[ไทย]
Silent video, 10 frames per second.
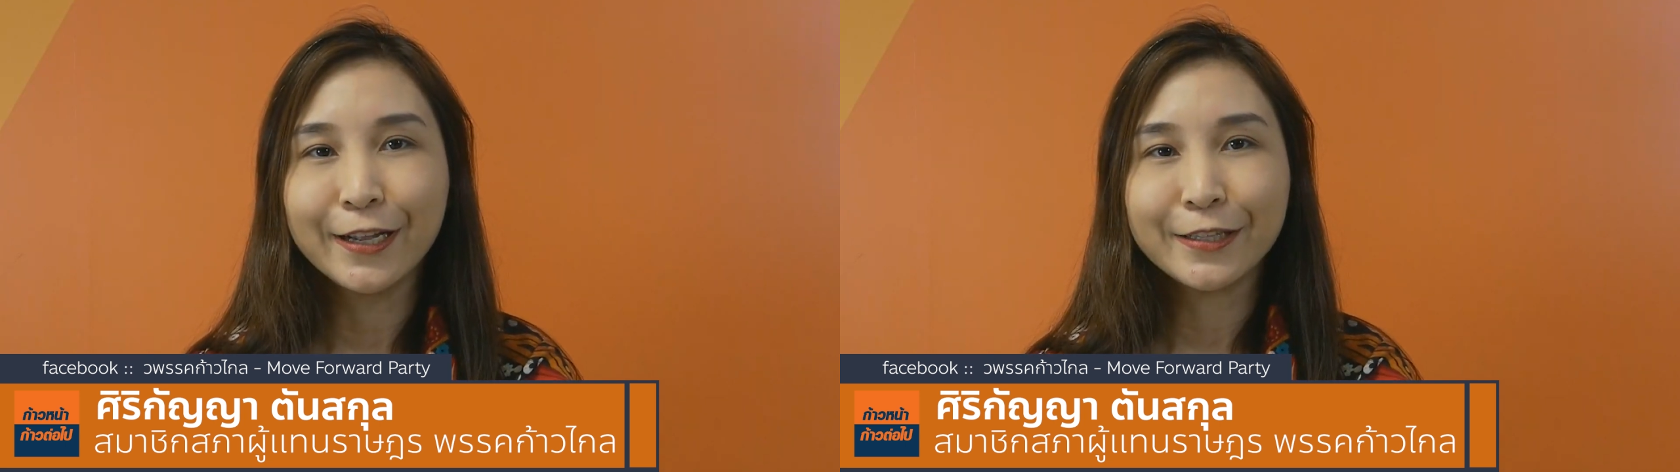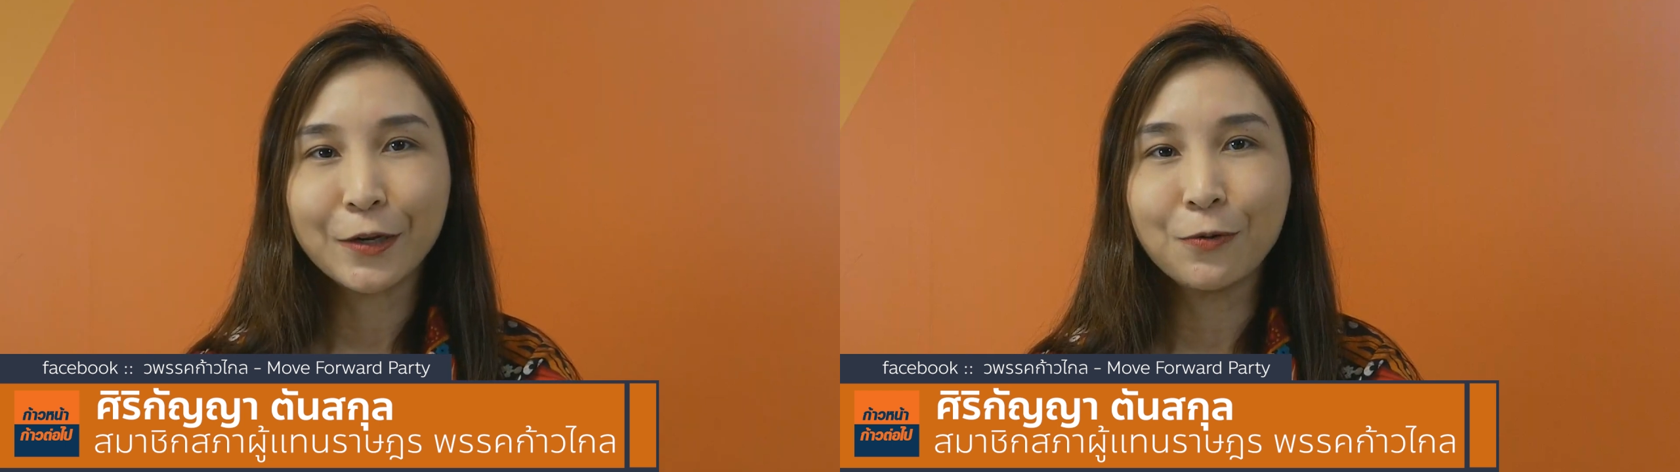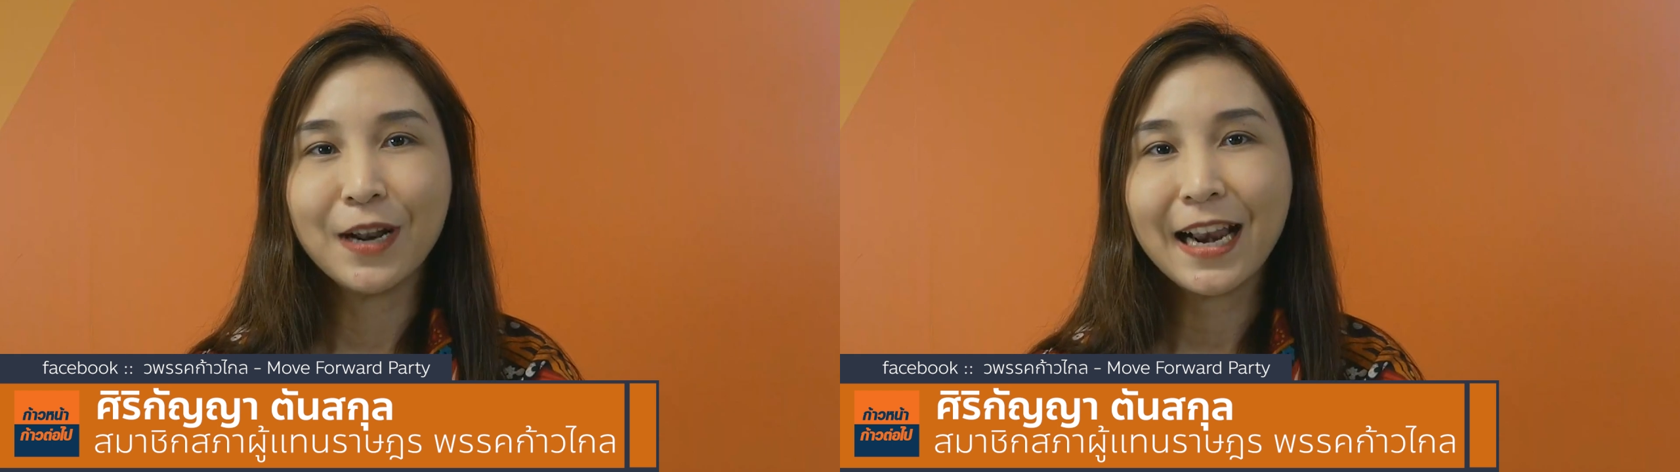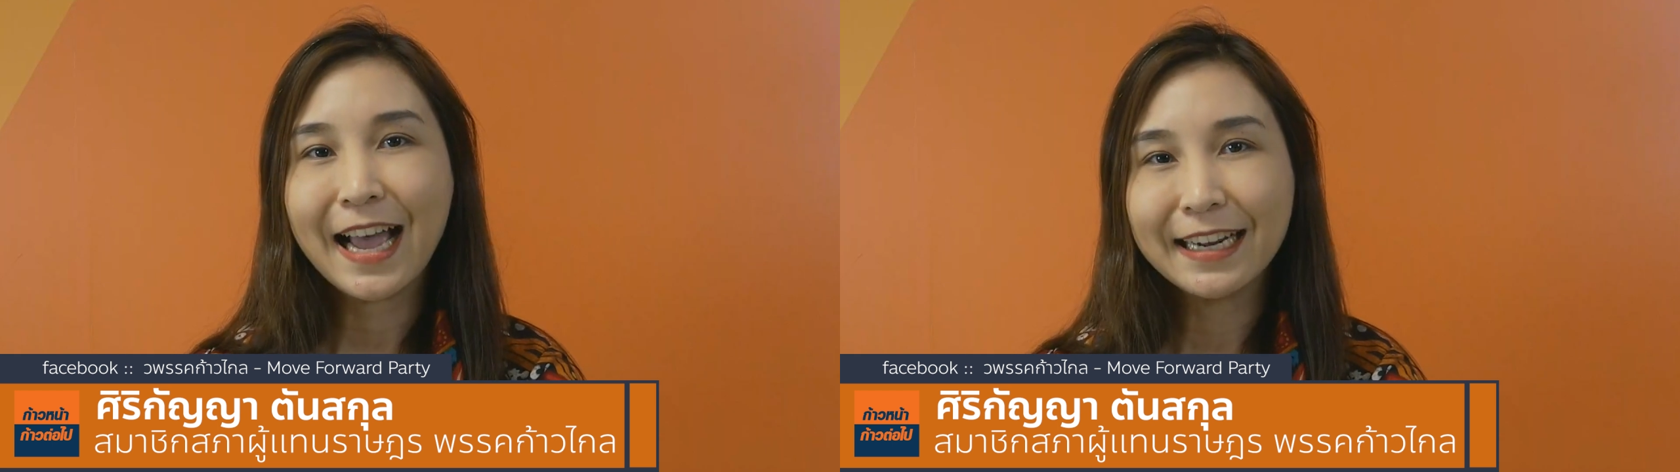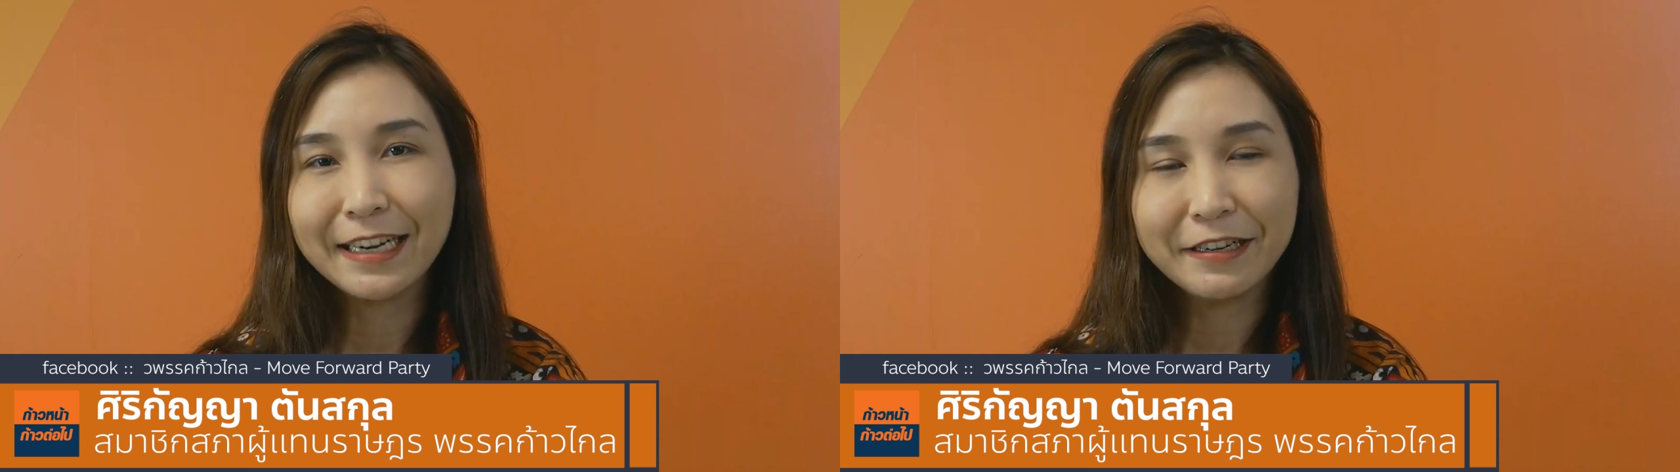จะดู
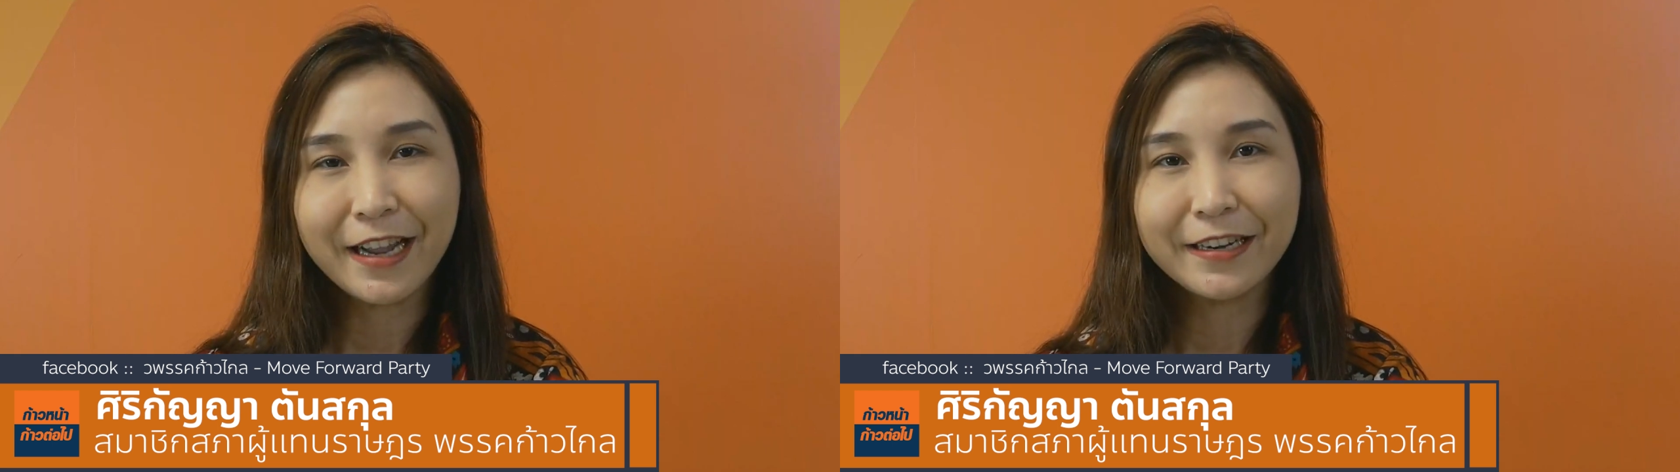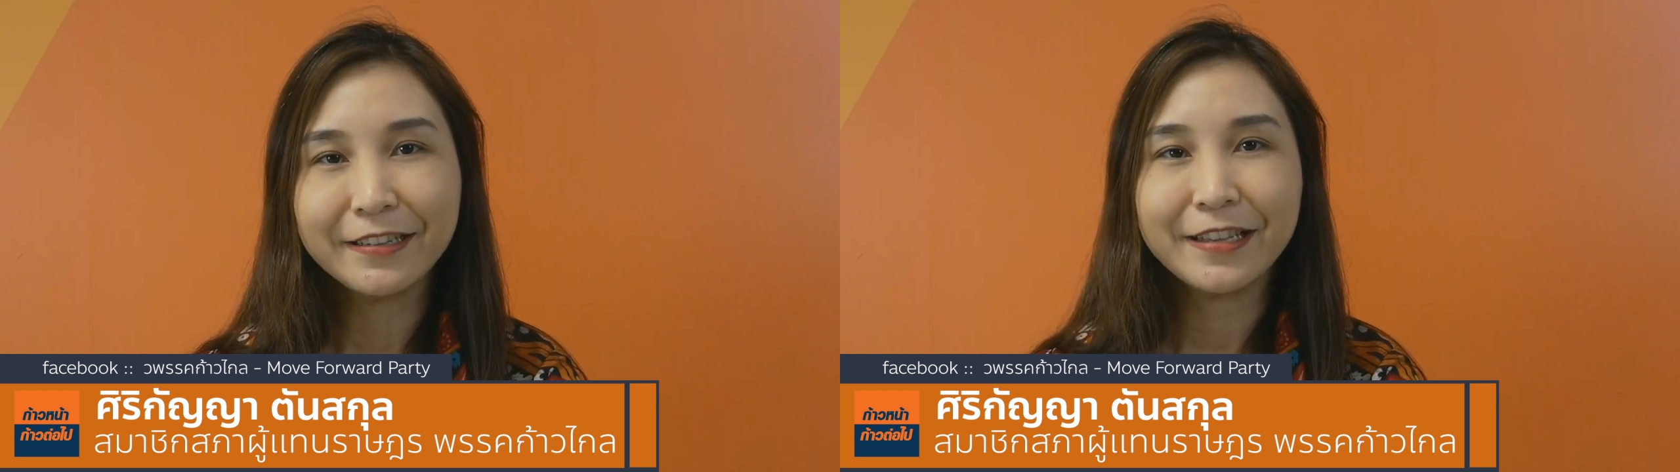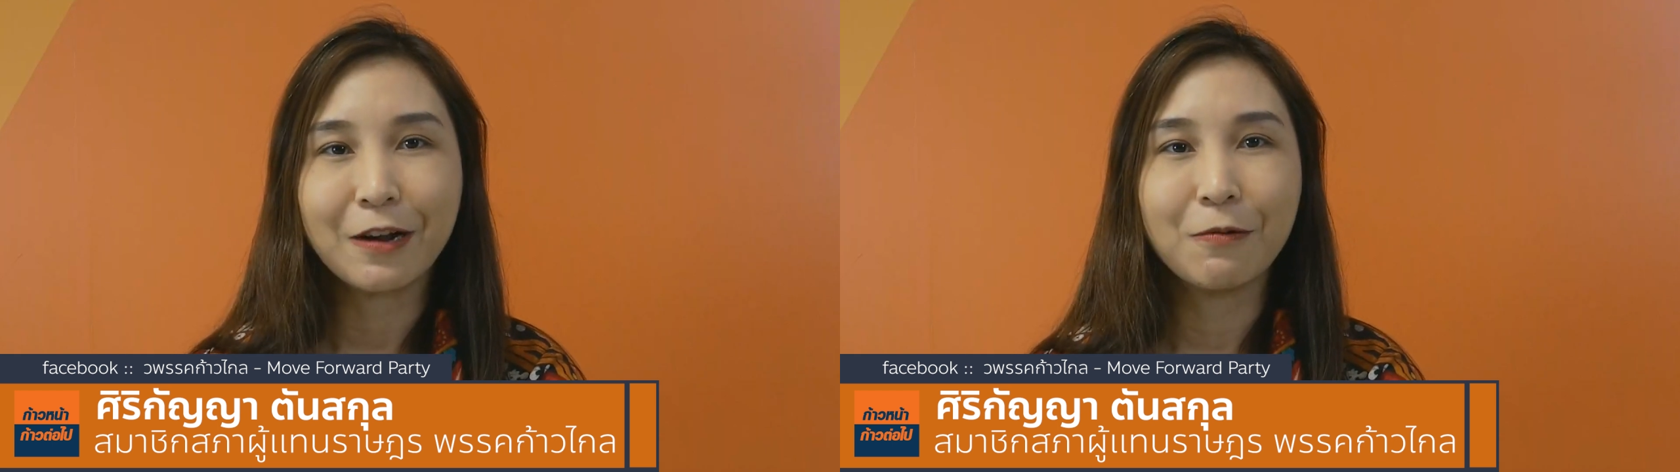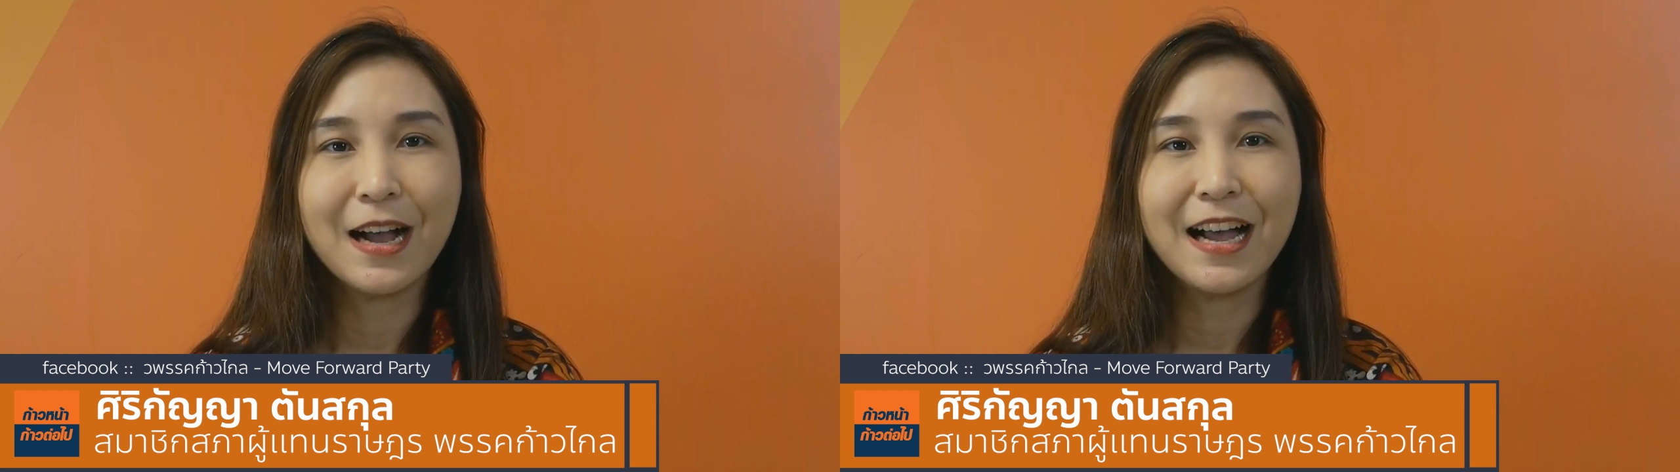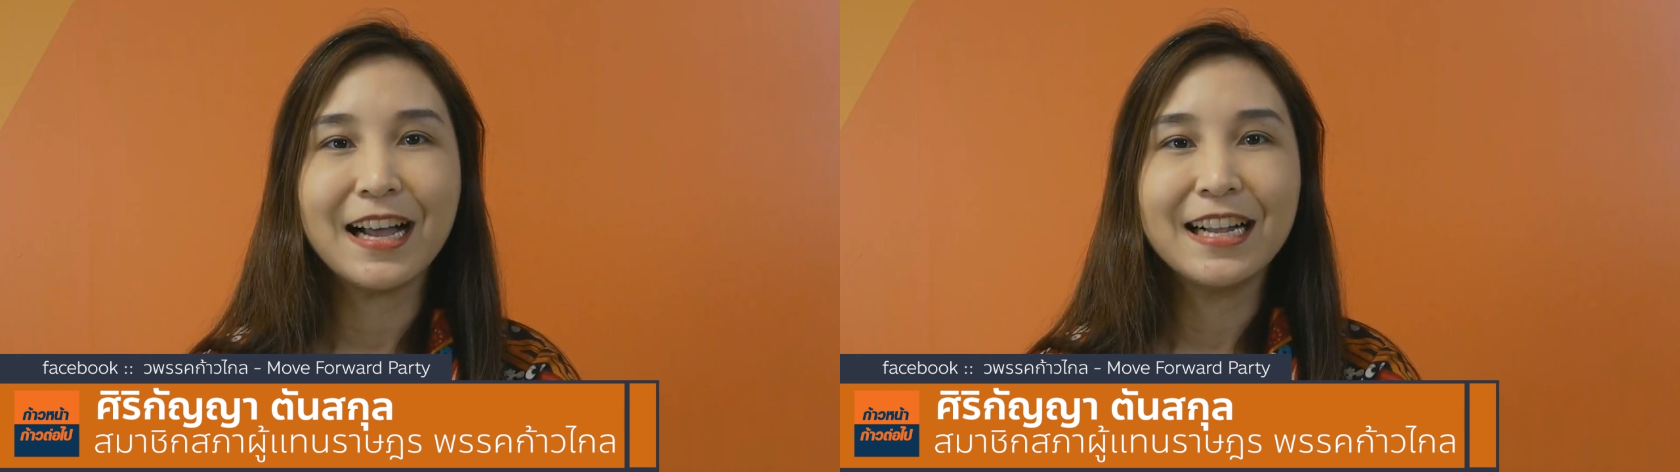ล้าๆเหนื่อยๆเนื่องจากว่า